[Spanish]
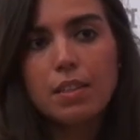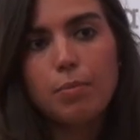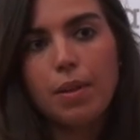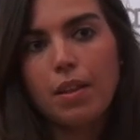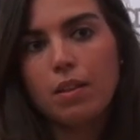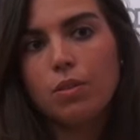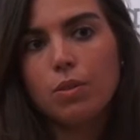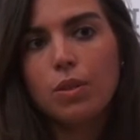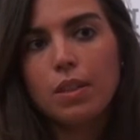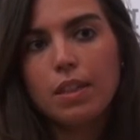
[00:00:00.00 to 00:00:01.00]
empezando
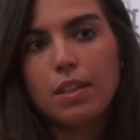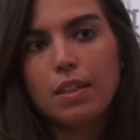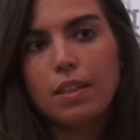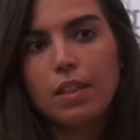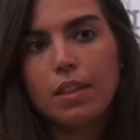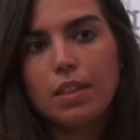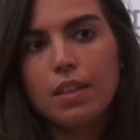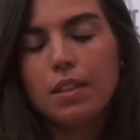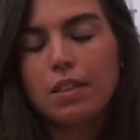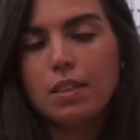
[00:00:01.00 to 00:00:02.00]
hoy, día 30
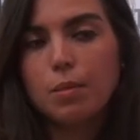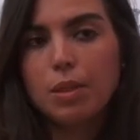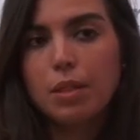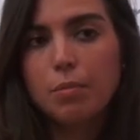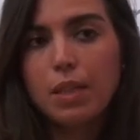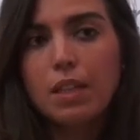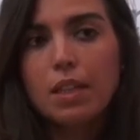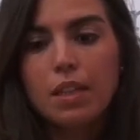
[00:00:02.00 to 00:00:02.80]
de, septiembre.